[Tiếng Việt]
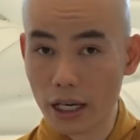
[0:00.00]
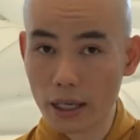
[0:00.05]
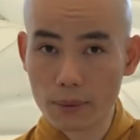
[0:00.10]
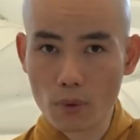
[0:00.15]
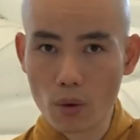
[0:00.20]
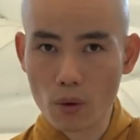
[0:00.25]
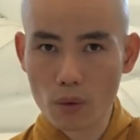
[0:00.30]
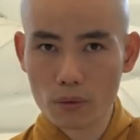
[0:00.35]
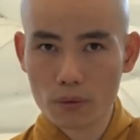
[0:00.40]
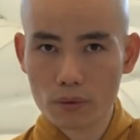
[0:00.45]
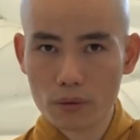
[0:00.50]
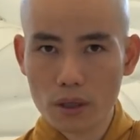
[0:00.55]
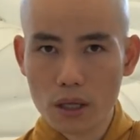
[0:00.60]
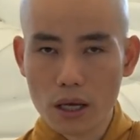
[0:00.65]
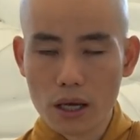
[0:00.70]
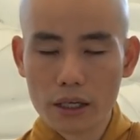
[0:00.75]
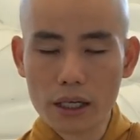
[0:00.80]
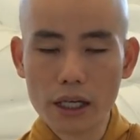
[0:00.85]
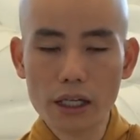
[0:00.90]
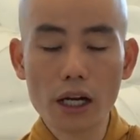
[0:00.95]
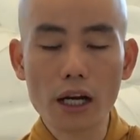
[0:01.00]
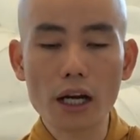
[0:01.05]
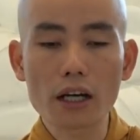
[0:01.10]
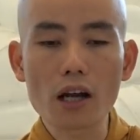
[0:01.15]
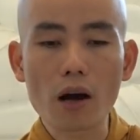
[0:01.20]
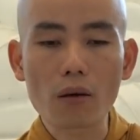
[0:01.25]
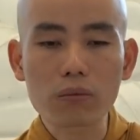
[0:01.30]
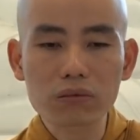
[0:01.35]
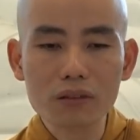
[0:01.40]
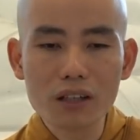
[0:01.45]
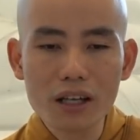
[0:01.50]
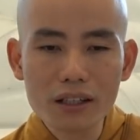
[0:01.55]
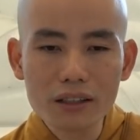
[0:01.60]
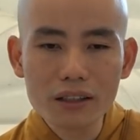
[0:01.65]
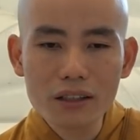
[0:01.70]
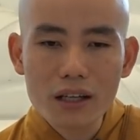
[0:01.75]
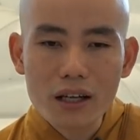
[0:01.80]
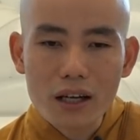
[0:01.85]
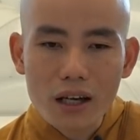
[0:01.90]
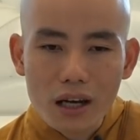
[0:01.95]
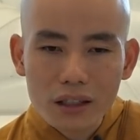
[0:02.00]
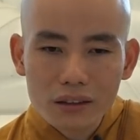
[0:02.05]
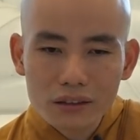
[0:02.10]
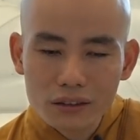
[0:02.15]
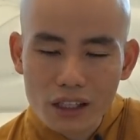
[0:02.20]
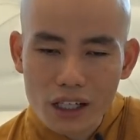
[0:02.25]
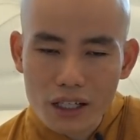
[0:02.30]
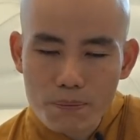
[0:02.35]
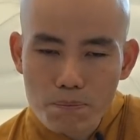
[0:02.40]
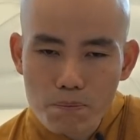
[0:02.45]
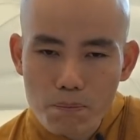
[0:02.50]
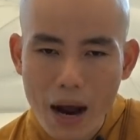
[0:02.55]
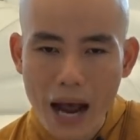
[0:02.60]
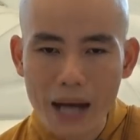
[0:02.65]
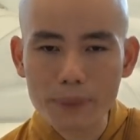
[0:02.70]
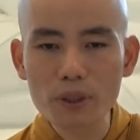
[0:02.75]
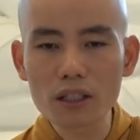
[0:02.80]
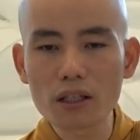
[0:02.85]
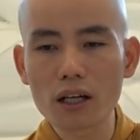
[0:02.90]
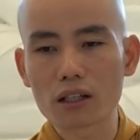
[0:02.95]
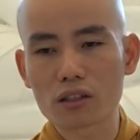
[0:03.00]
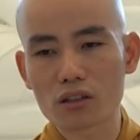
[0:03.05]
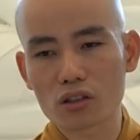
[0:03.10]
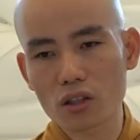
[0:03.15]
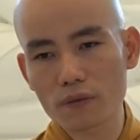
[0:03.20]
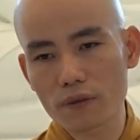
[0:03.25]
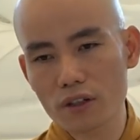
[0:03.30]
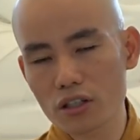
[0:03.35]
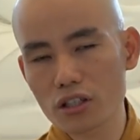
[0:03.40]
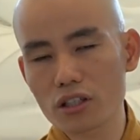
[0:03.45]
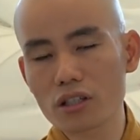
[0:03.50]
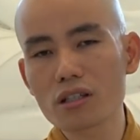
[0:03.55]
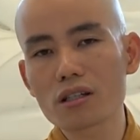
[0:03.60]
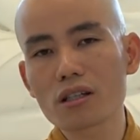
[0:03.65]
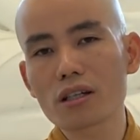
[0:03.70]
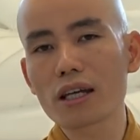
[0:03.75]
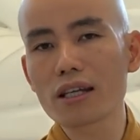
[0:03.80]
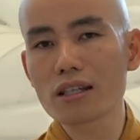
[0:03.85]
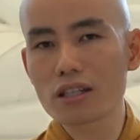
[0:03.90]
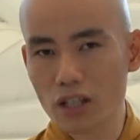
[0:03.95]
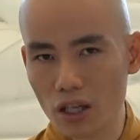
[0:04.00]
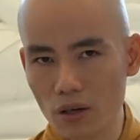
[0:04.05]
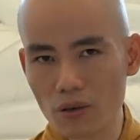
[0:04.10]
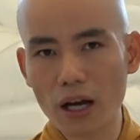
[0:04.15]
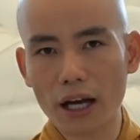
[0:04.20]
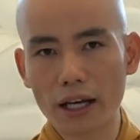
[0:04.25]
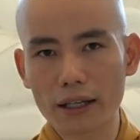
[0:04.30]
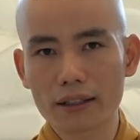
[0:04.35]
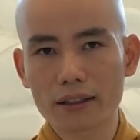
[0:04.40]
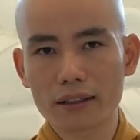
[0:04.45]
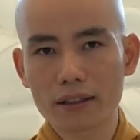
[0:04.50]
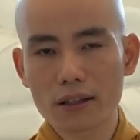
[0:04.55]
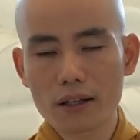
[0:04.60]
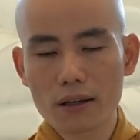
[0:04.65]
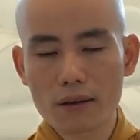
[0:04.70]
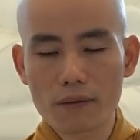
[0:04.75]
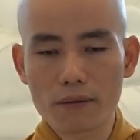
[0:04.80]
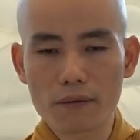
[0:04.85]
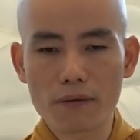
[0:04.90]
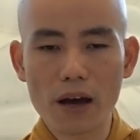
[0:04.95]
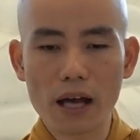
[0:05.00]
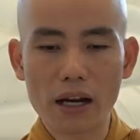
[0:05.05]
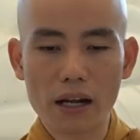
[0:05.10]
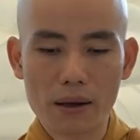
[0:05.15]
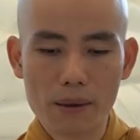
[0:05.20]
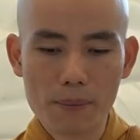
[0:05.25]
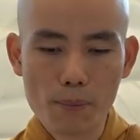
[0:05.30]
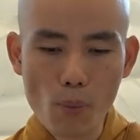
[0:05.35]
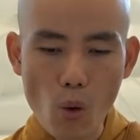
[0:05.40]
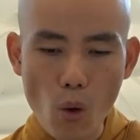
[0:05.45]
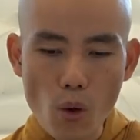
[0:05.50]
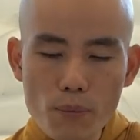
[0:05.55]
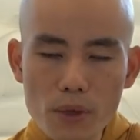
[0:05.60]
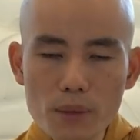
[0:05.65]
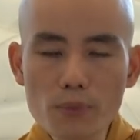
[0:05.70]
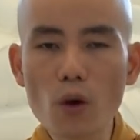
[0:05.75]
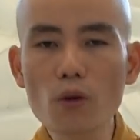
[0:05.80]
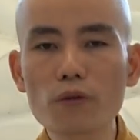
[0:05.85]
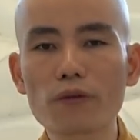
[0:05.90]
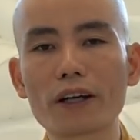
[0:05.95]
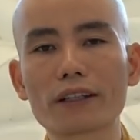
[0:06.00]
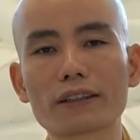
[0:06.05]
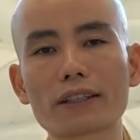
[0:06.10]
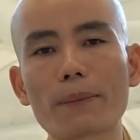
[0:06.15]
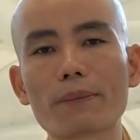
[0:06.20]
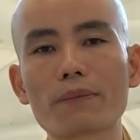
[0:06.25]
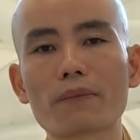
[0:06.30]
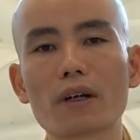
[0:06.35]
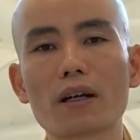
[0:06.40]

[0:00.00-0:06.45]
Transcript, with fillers: hát bốn. Khí này đã độc đến trên ba mươi lần so với khí xê o hai. Và bốn mươi mốt phần trăm